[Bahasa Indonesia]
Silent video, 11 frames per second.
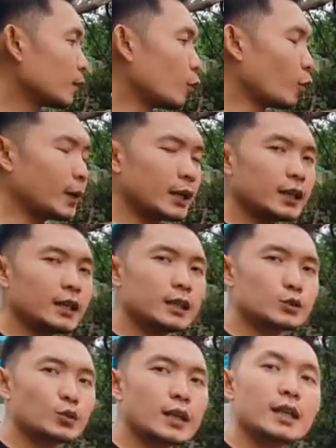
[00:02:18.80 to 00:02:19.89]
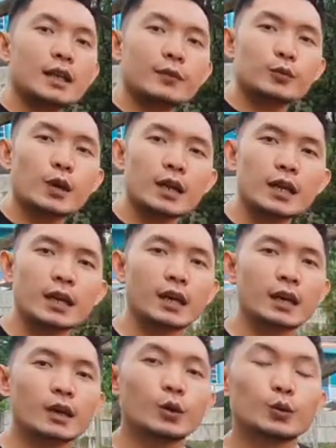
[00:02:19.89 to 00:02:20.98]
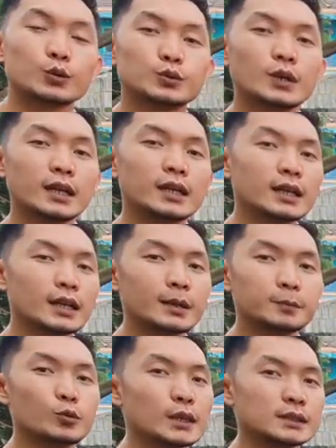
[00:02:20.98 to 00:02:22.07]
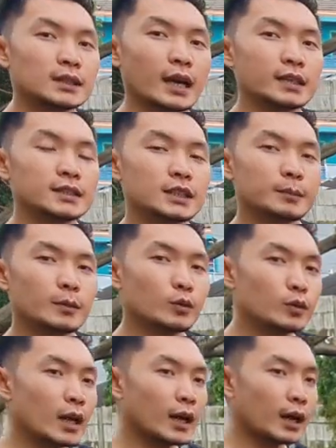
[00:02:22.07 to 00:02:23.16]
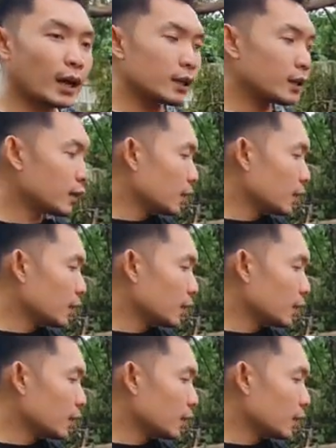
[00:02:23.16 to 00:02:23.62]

Mobil ini sudah di lift juga nih sudah di lift dua setengah inci menggunakan